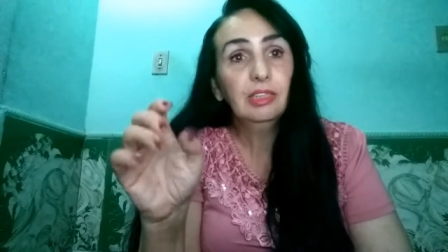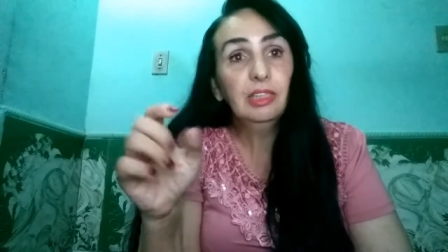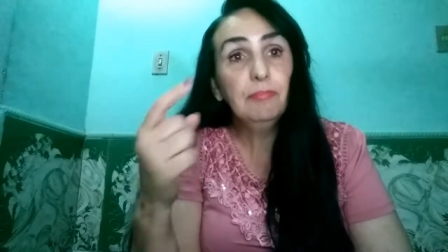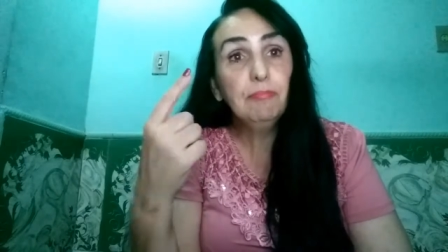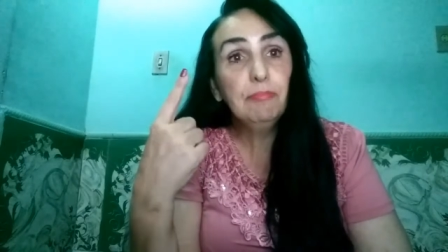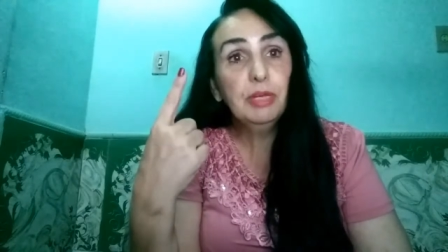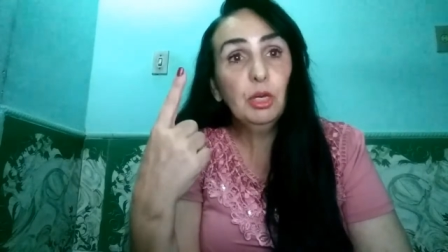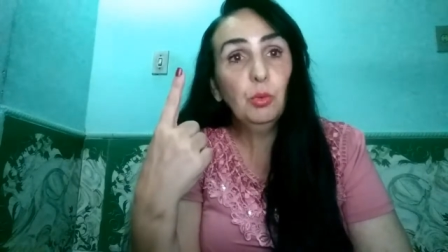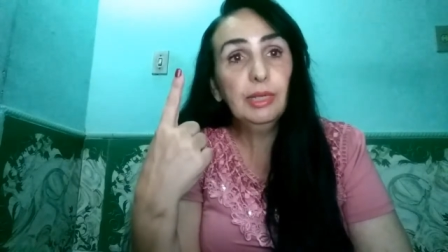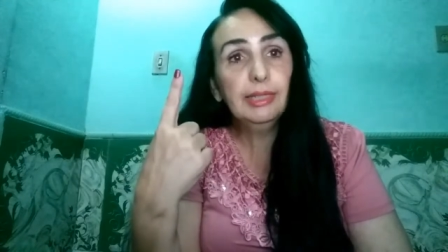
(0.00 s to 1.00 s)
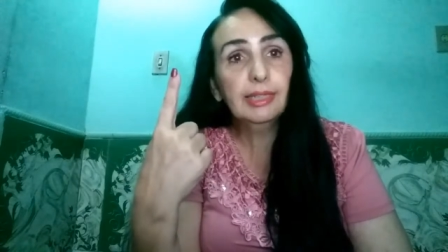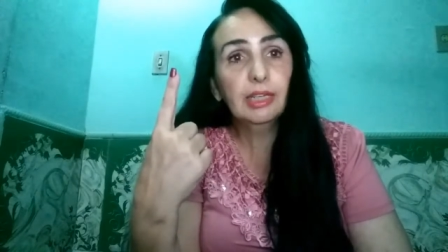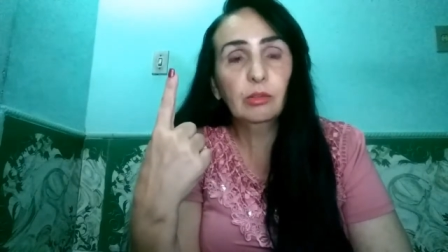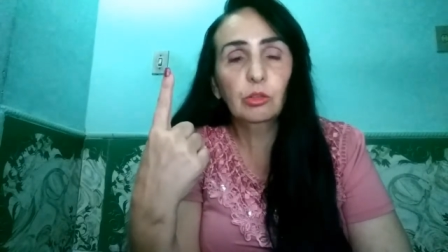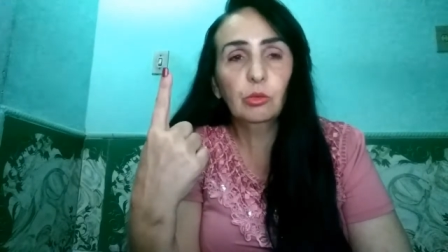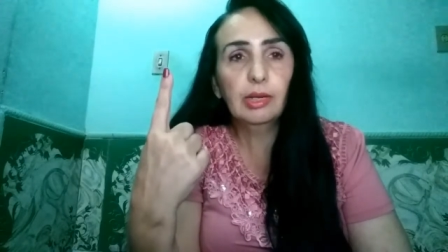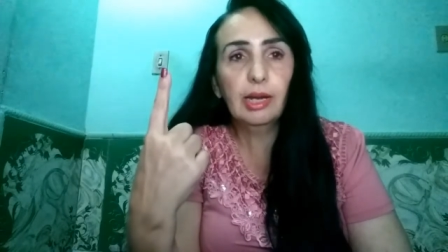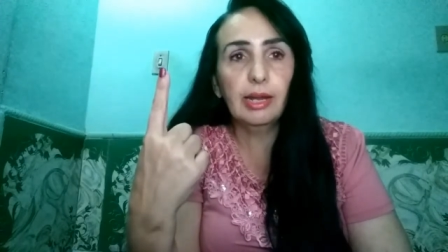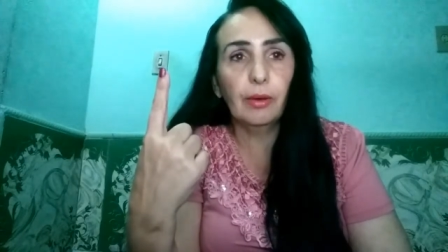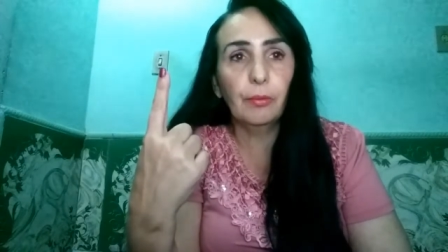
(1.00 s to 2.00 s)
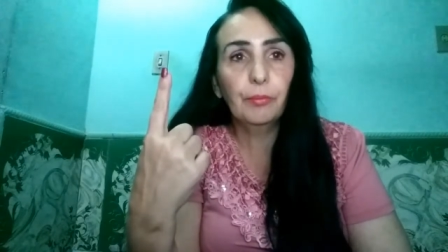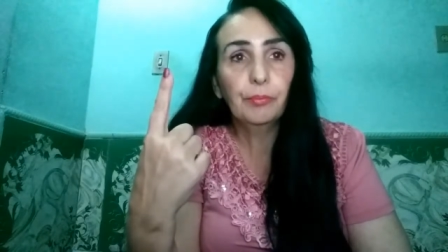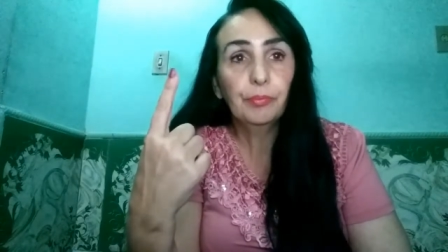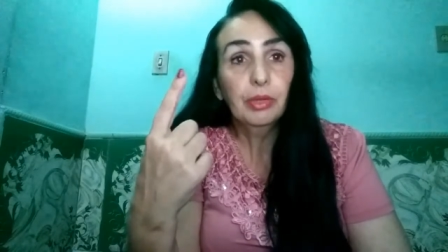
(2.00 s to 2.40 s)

e mil inscritos no canal.